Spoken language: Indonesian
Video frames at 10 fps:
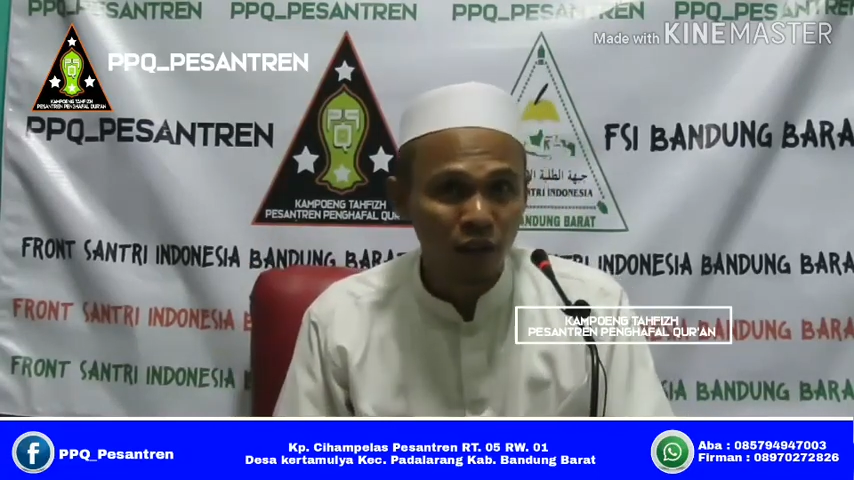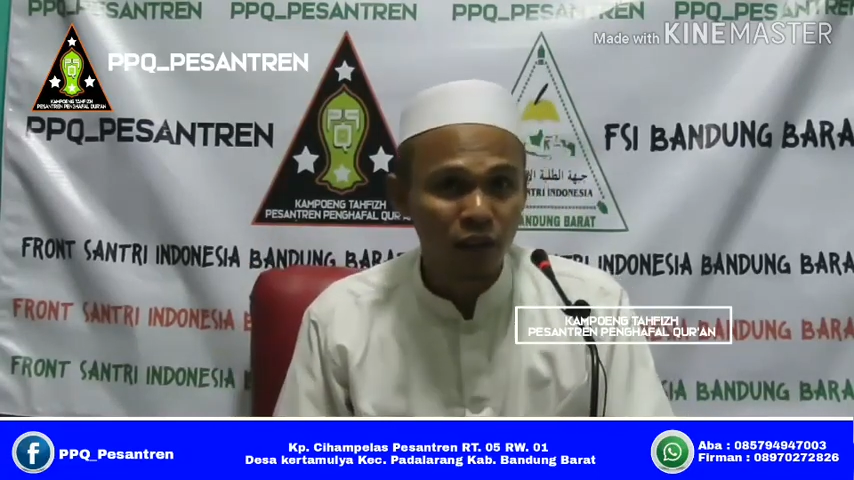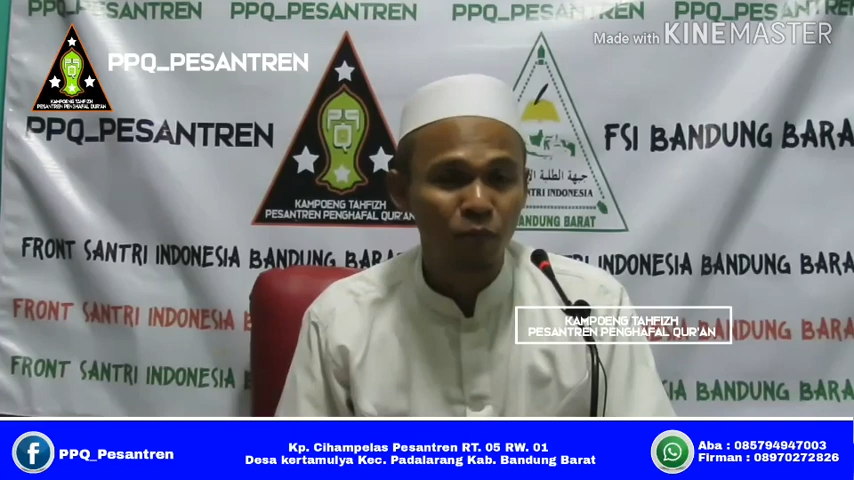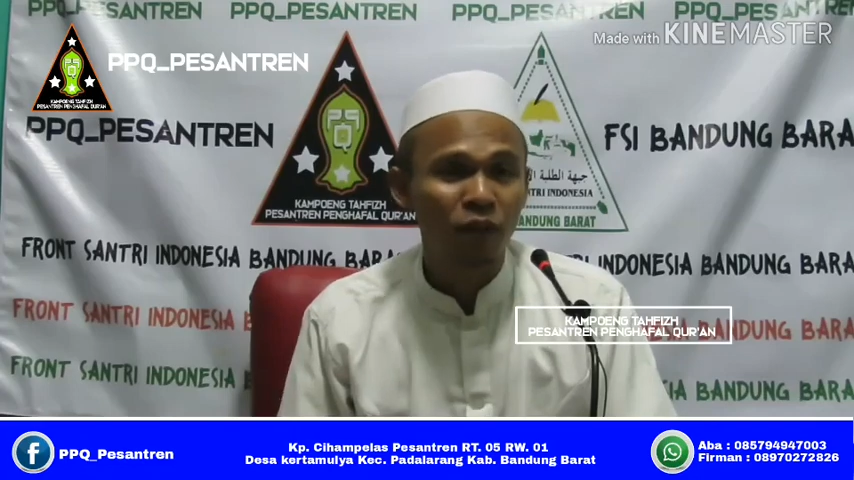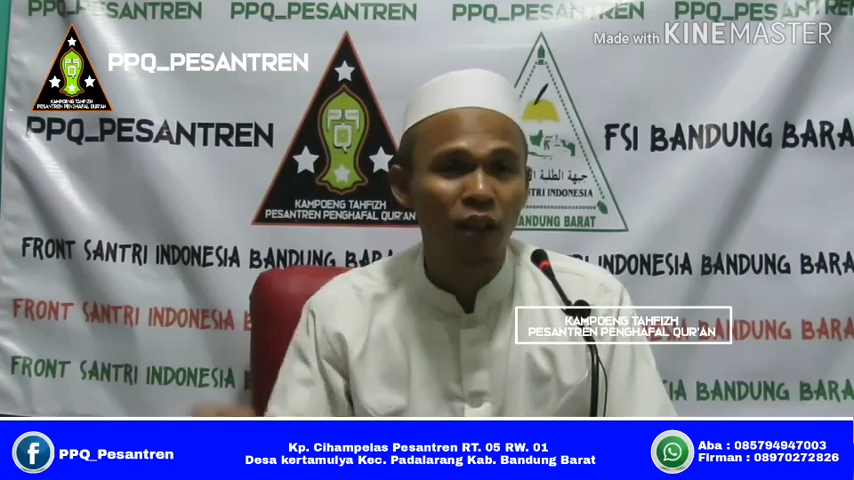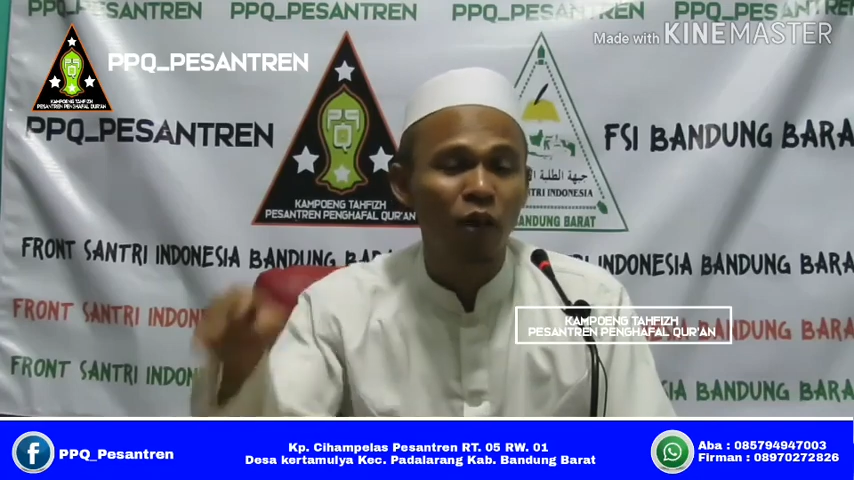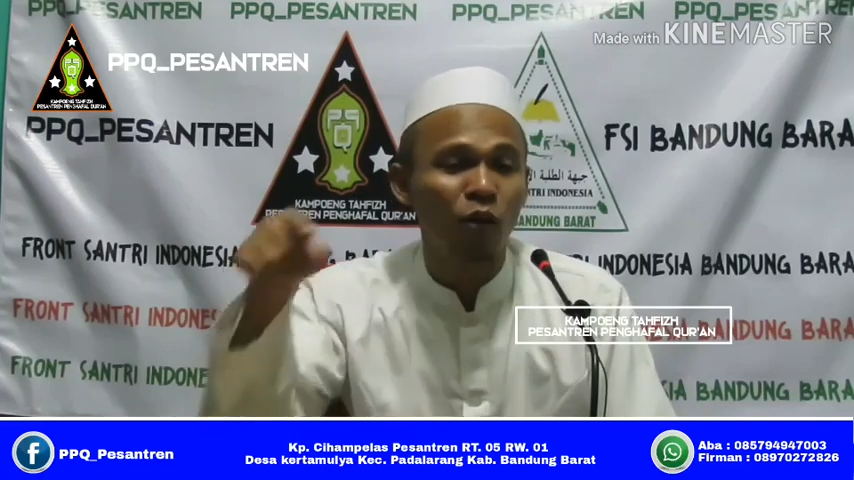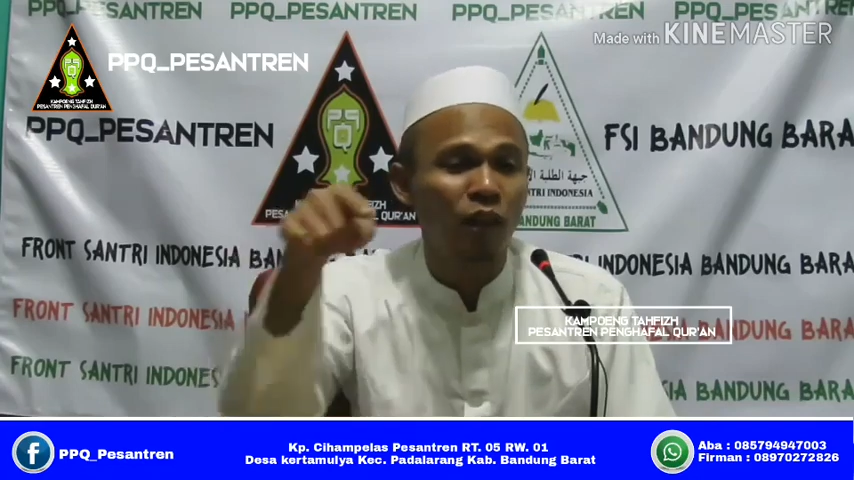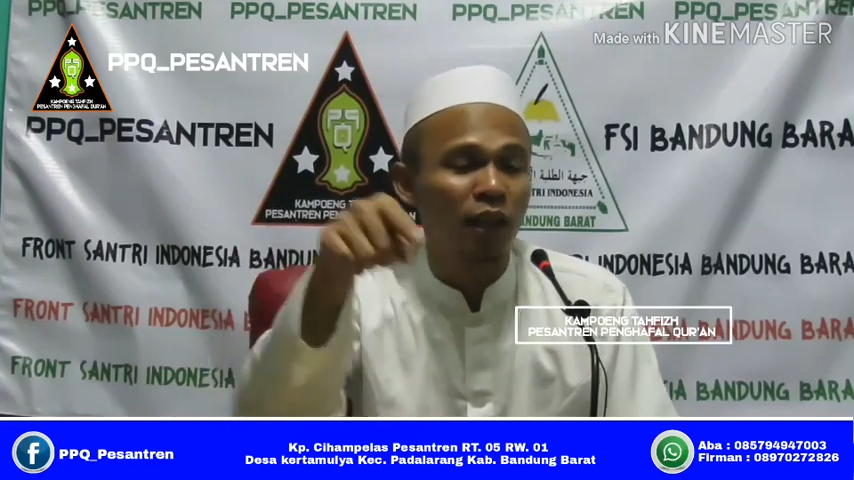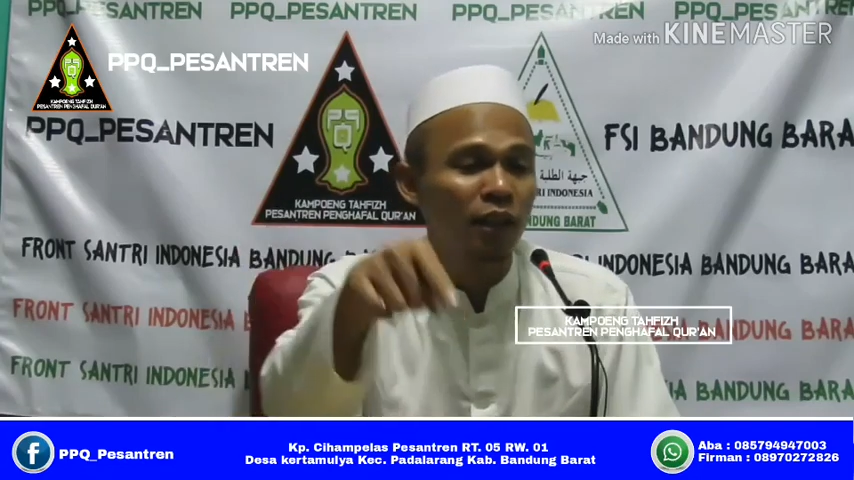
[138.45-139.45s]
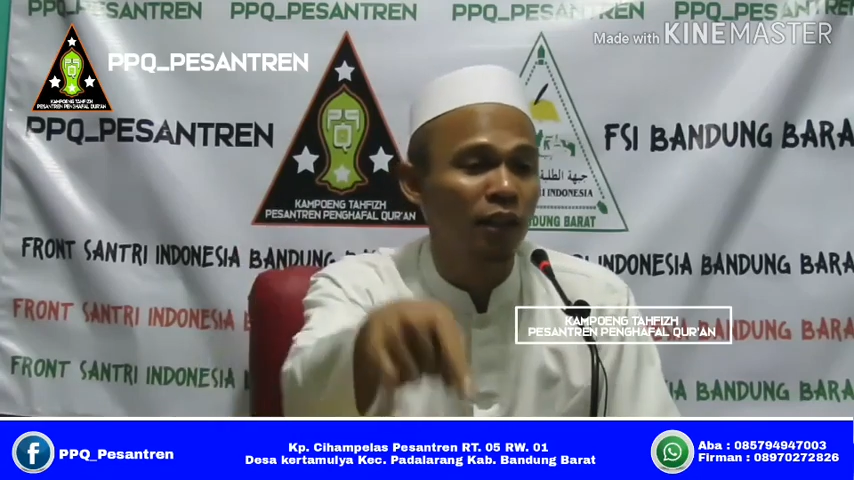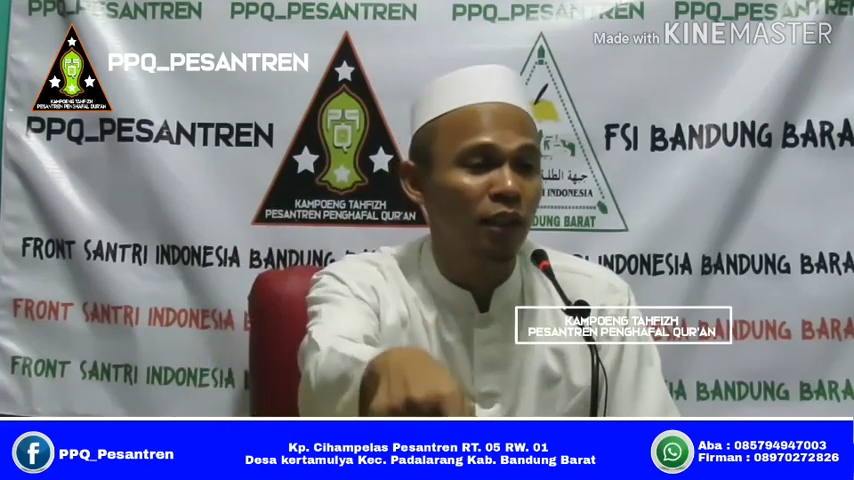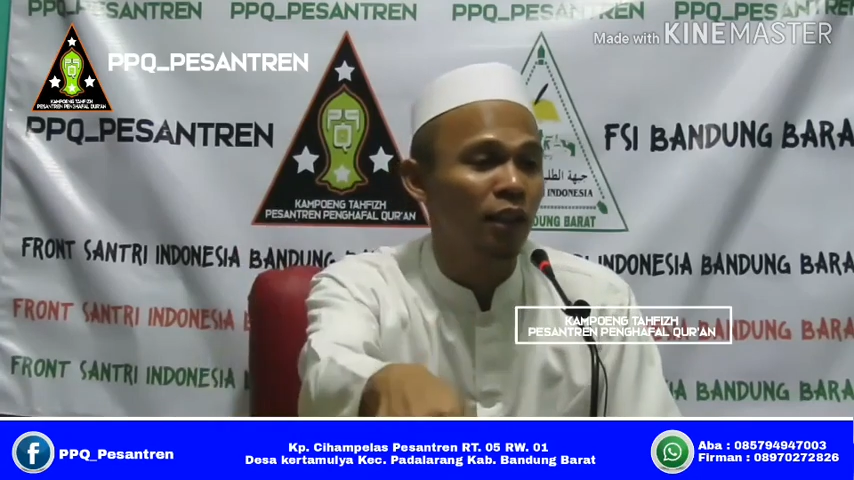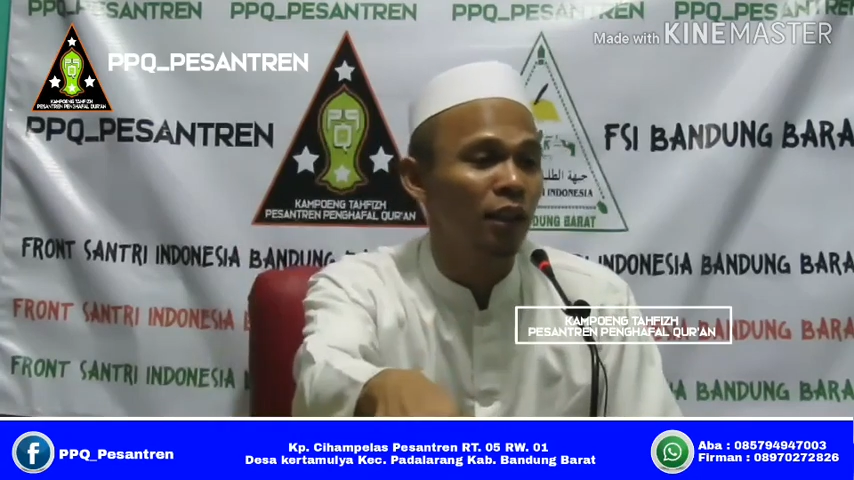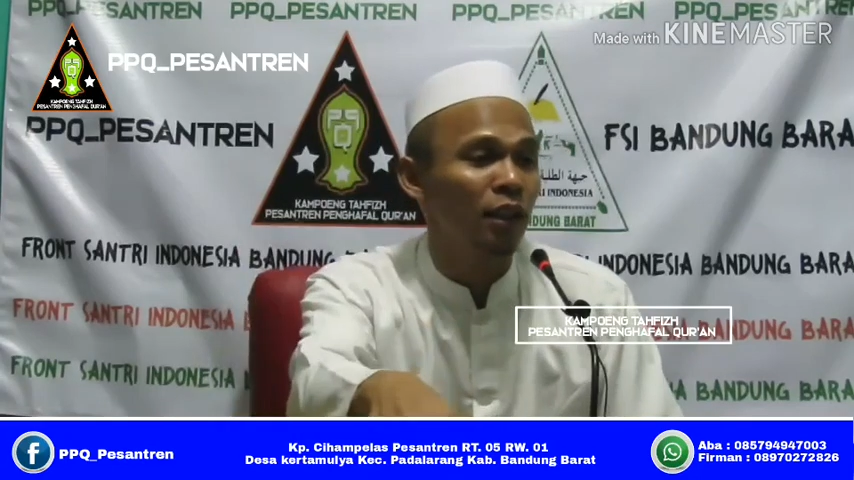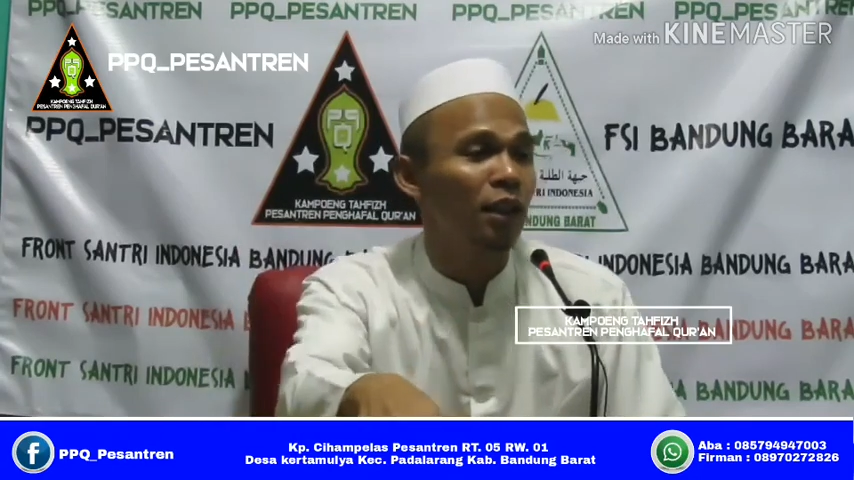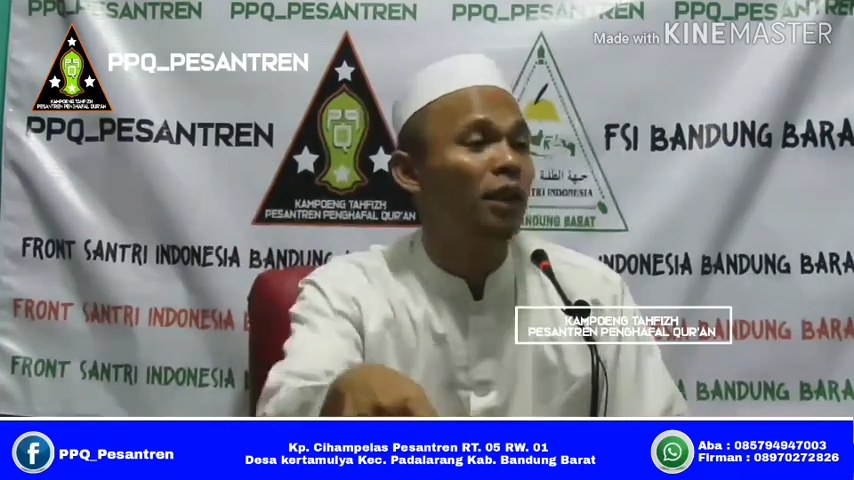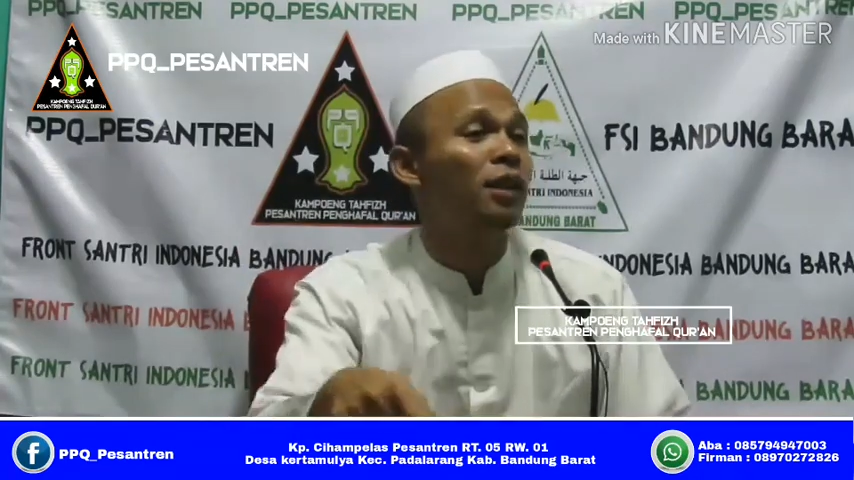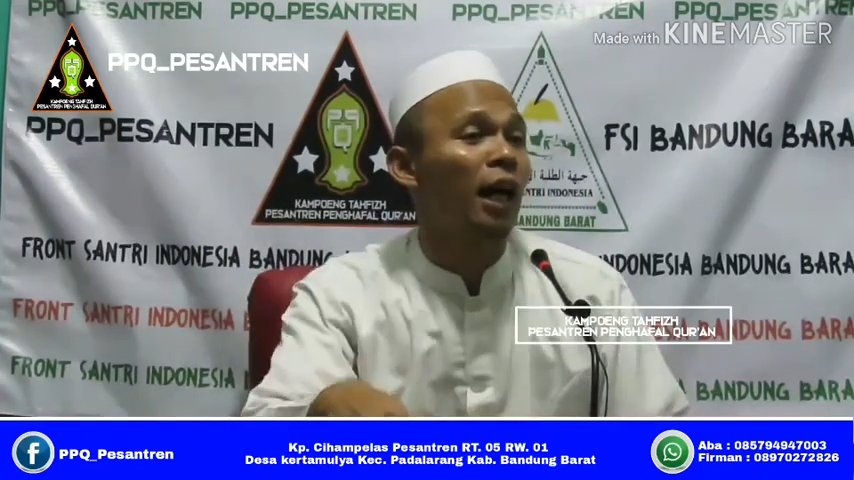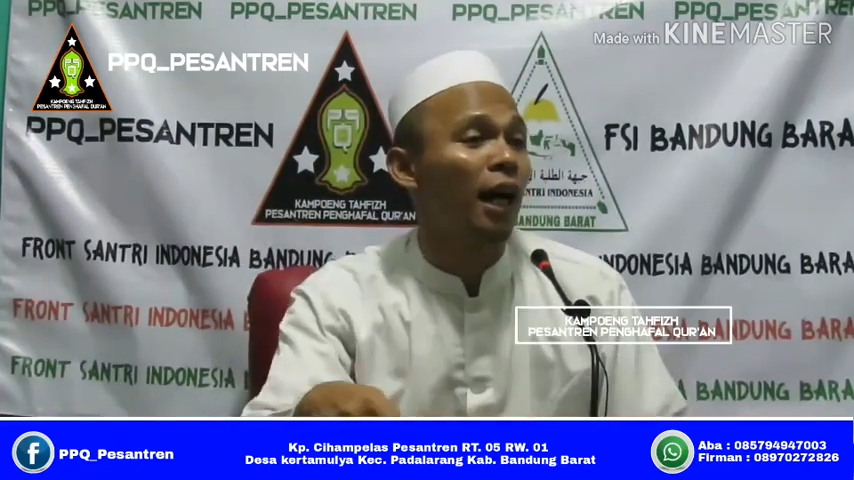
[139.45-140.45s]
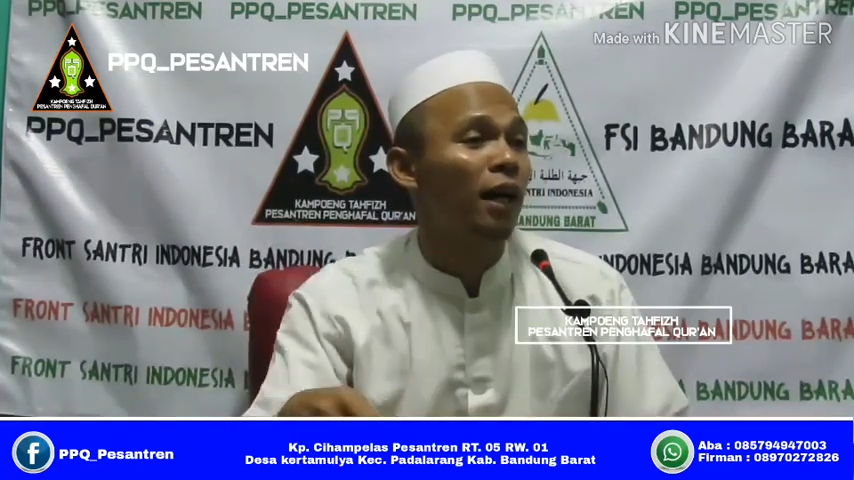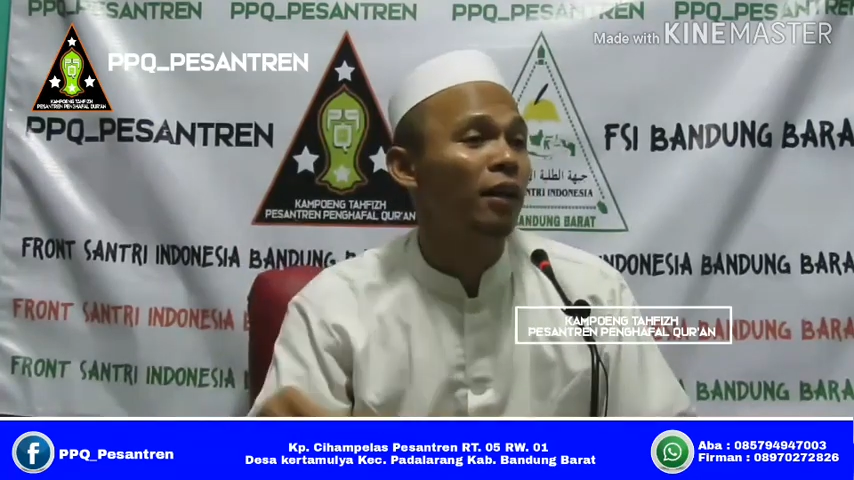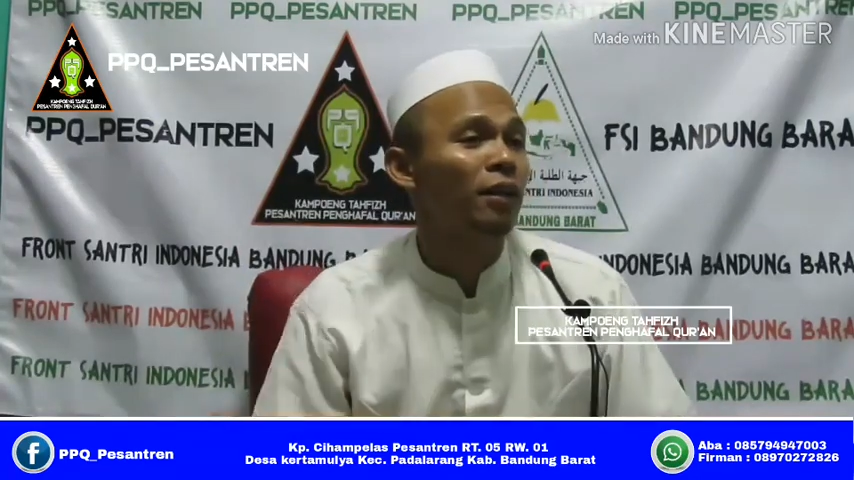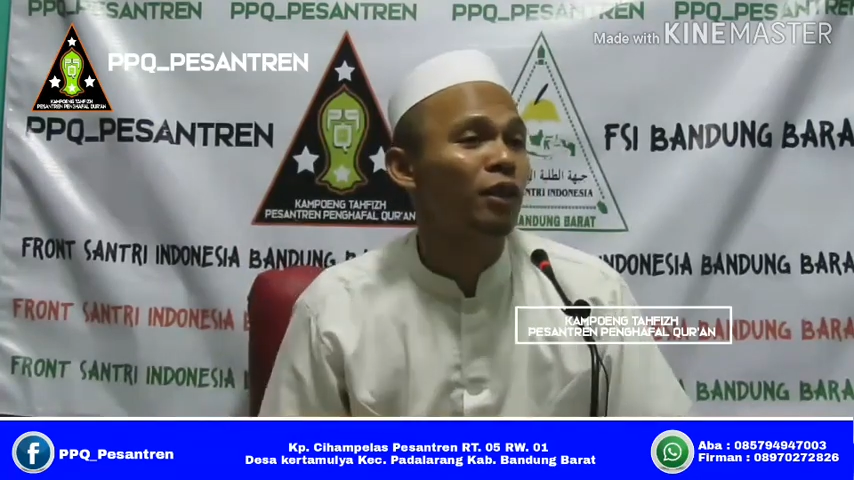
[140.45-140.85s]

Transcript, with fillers: Sementara orang ini kita